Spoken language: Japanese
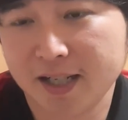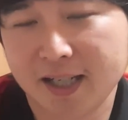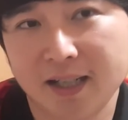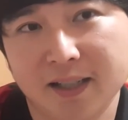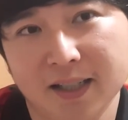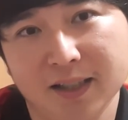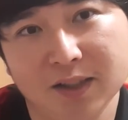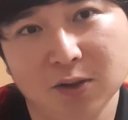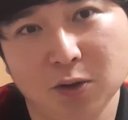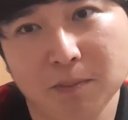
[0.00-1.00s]
頼関係って
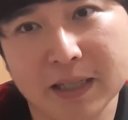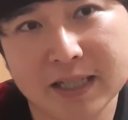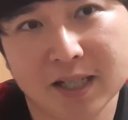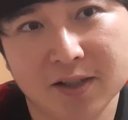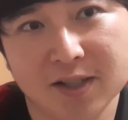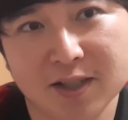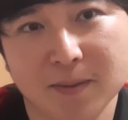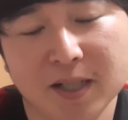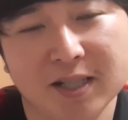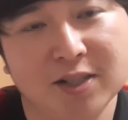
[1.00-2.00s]
いうところめちゃくちゃ素
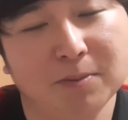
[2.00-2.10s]
晴らしいし、